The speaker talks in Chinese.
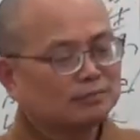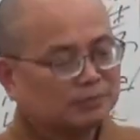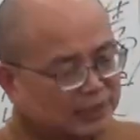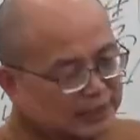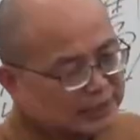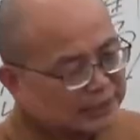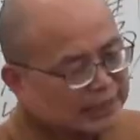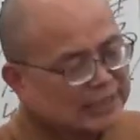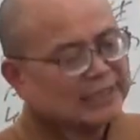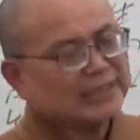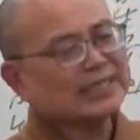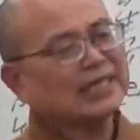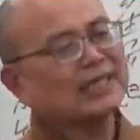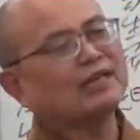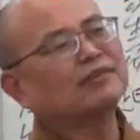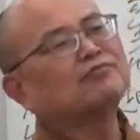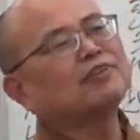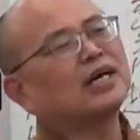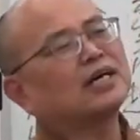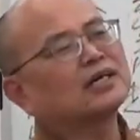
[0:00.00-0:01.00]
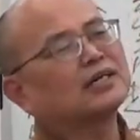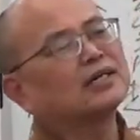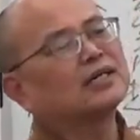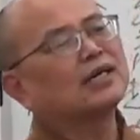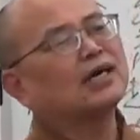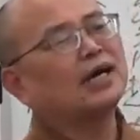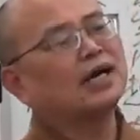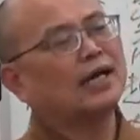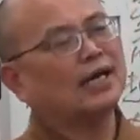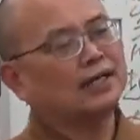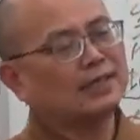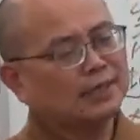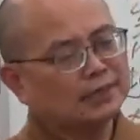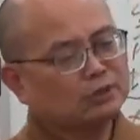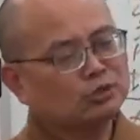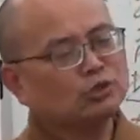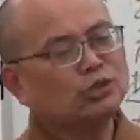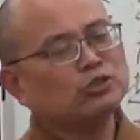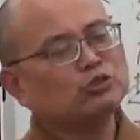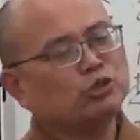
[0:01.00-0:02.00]
那那也在南方啊。那
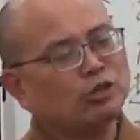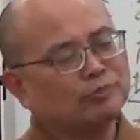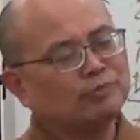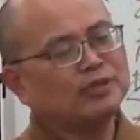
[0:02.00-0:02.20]
最全